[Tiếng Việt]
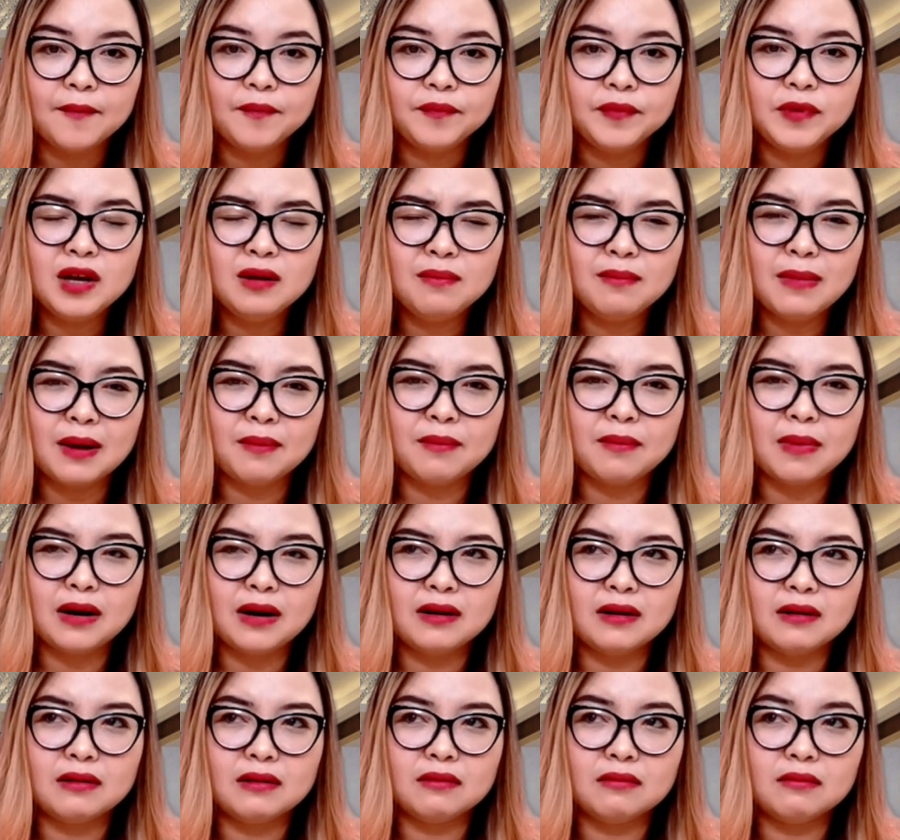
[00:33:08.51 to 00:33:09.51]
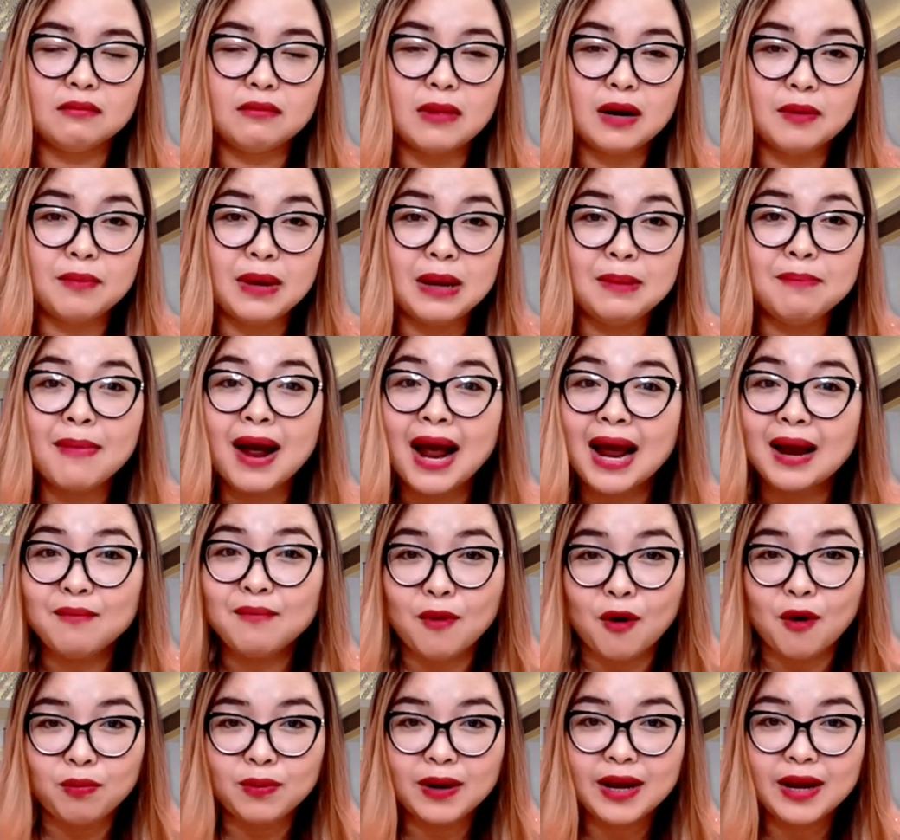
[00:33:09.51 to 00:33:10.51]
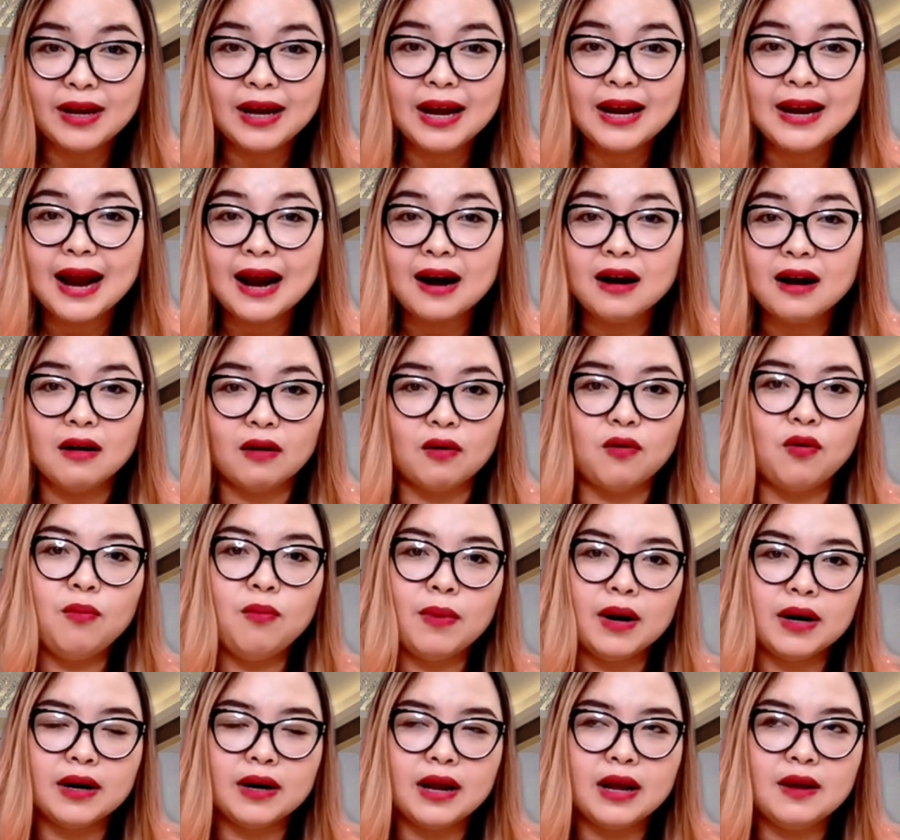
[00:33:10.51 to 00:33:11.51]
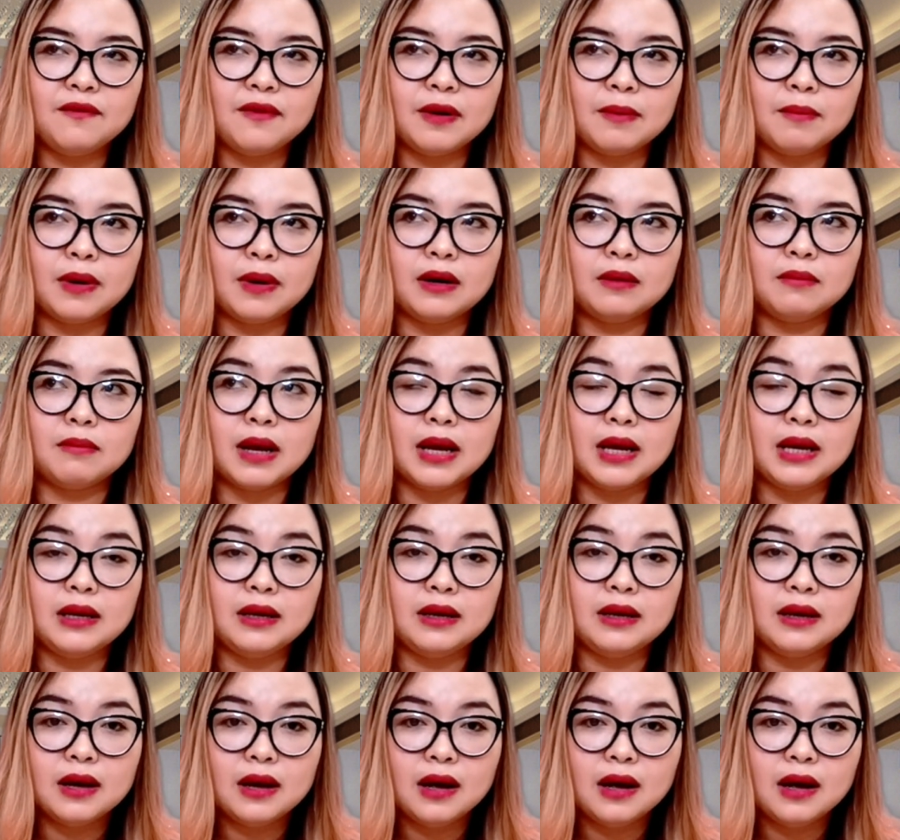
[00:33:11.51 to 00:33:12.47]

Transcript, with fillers: nhưng mà mình mình bị mai một cái cái năng lực của mình đi và mình bị